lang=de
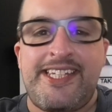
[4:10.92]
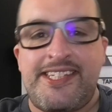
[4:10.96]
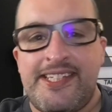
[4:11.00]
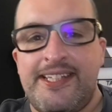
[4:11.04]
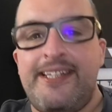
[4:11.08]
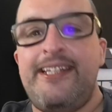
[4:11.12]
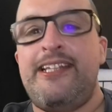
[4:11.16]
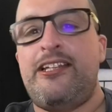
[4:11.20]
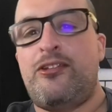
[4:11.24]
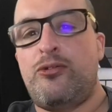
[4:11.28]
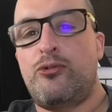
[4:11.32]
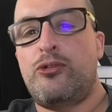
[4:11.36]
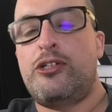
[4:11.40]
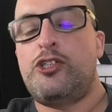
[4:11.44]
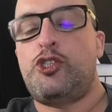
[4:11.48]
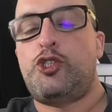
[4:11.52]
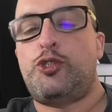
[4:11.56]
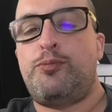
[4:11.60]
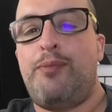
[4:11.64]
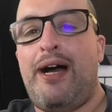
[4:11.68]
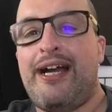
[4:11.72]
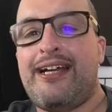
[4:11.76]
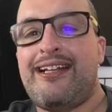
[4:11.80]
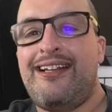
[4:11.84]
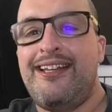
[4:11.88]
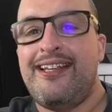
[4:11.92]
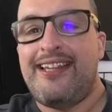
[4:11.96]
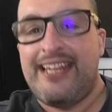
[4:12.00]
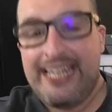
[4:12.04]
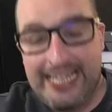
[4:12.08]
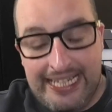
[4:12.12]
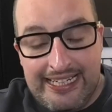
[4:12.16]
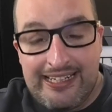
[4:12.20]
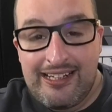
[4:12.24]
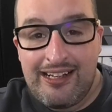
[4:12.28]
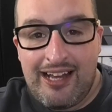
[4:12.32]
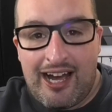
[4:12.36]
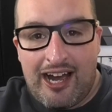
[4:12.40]
sie nicht so geschmacklich
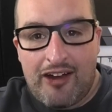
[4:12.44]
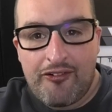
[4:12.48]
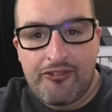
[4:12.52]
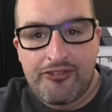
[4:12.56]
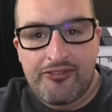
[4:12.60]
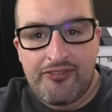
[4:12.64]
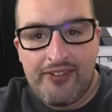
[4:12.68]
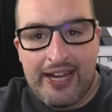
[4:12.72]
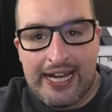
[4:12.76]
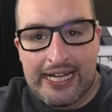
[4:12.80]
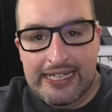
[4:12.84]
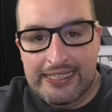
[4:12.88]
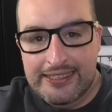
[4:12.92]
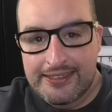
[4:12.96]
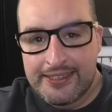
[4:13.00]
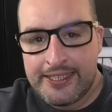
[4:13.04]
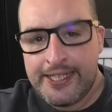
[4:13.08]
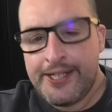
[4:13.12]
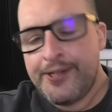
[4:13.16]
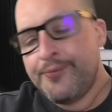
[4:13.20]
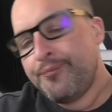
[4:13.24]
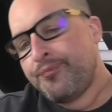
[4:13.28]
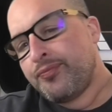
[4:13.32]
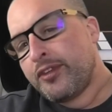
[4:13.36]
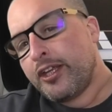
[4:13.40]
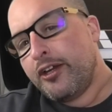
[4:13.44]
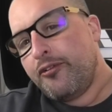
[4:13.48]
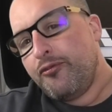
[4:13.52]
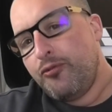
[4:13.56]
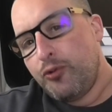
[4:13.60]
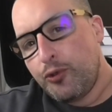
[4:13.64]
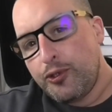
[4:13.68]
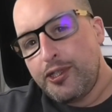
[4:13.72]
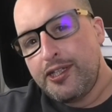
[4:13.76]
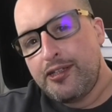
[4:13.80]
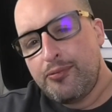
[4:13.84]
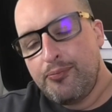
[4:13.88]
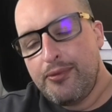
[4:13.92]
ekelhaft wären,
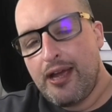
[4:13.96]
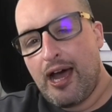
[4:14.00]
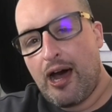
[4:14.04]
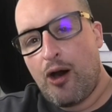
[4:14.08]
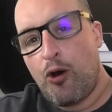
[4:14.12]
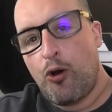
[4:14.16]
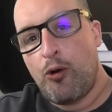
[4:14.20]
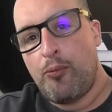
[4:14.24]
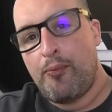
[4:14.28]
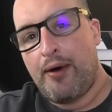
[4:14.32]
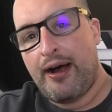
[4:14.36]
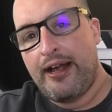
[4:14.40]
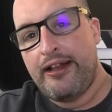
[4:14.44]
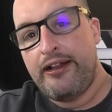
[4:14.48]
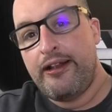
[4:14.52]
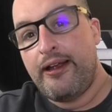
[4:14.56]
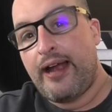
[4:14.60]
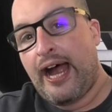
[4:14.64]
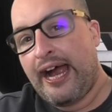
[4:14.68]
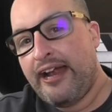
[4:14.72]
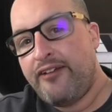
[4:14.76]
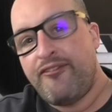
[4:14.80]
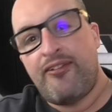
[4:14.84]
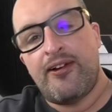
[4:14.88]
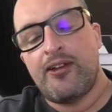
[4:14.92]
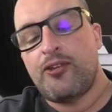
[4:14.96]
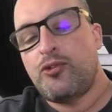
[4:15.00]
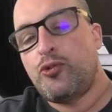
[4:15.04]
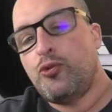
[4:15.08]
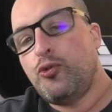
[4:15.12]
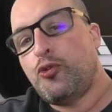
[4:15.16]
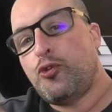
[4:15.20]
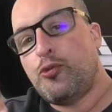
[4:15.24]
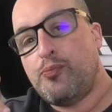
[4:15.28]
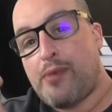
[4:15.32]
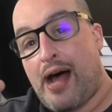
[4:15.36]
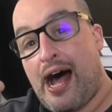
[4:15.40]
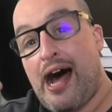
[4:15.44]
würde ich mir auch mal einfach so
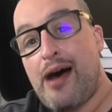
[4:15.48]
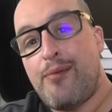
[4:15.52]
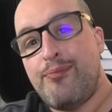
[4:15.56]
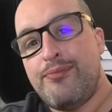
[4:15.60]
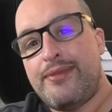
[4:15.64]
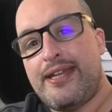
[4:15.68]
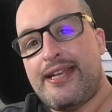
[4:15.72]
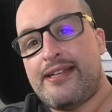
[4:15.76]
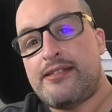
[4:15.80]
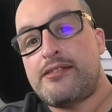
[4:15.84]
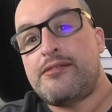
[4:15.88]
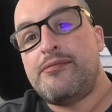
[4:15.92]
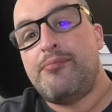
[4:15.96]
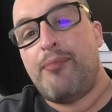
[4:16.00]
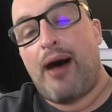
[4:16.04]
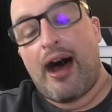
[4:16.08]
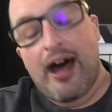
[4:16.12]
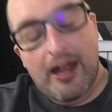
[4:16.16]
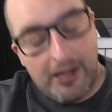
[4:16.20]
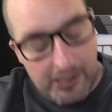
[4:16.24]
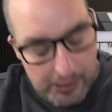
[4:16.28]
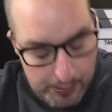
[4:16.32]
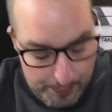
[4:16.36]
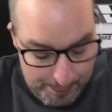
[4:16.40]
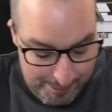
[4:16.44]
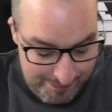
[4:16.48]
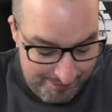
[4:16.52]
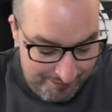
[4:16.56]
zum Abendessen machen.